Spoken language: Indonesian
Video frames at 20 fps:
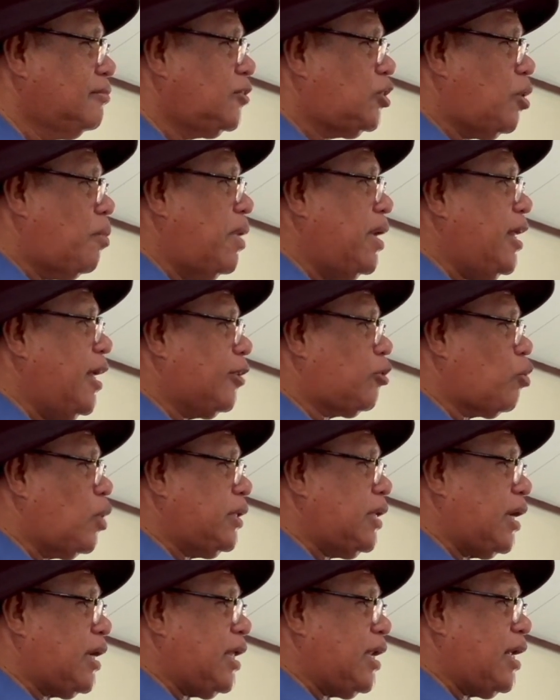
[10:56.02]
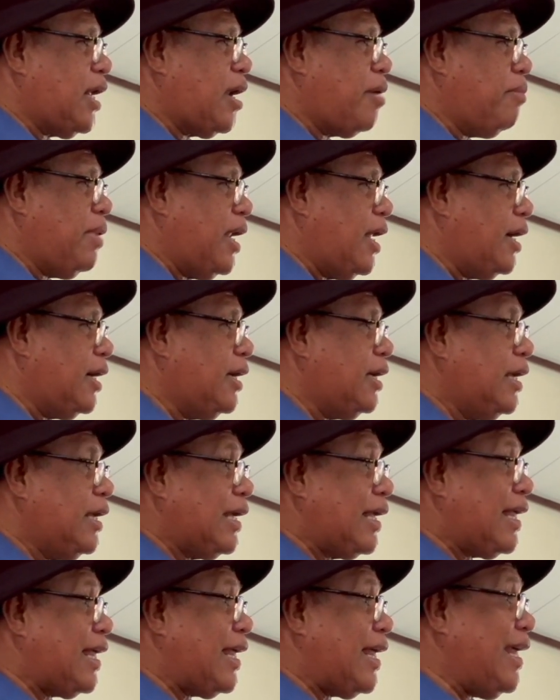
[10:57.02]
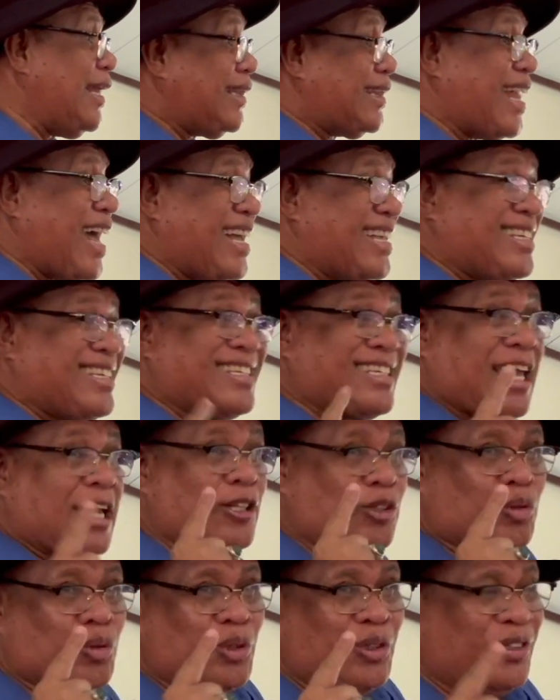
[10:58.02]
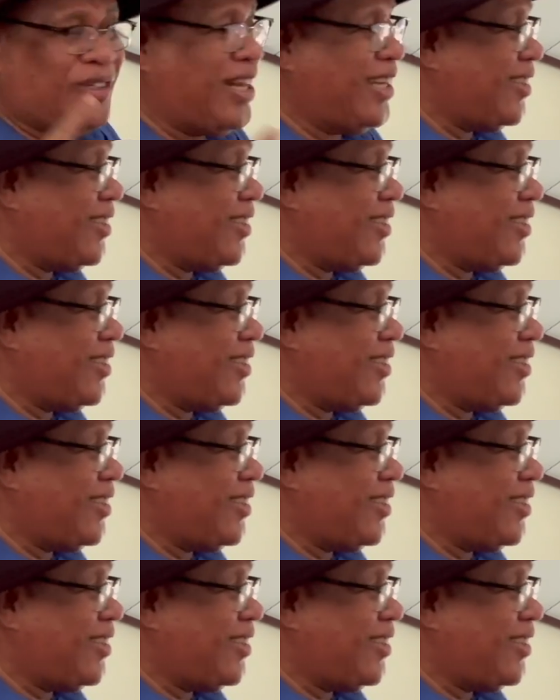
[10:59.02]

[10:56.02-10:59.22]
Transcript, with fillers: Coba lihat wajah kiri kanan bilang, kita Saitun.